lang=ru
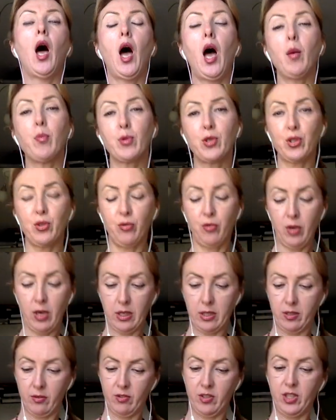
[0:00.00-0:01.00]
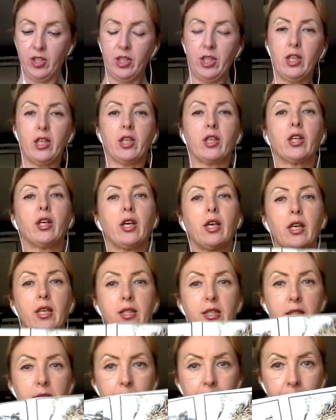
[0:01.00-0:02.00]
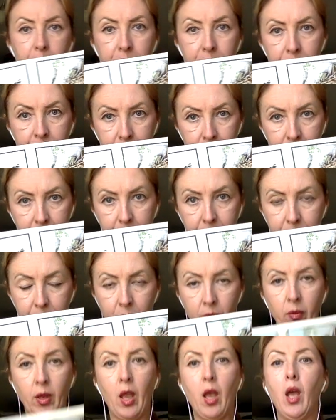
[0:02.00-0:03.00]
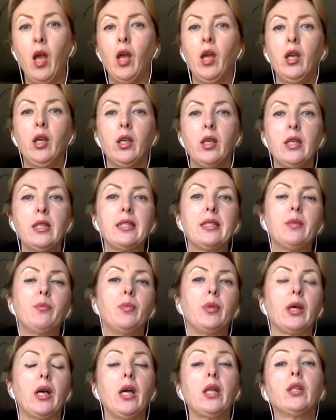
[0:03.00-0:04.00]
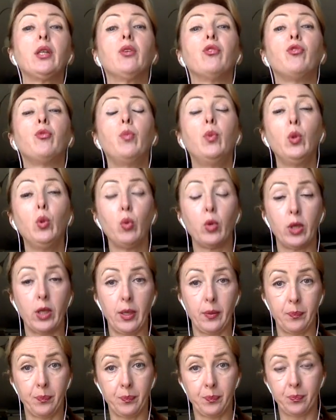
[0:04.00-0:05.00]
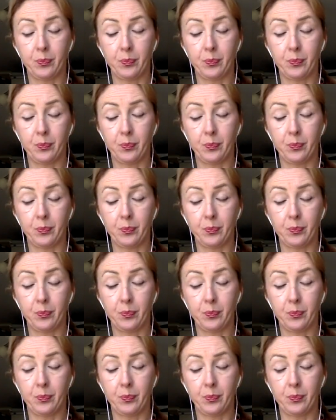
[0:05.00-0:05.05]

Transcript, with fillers: обшивать в стиле крейзи и собирать в блоки.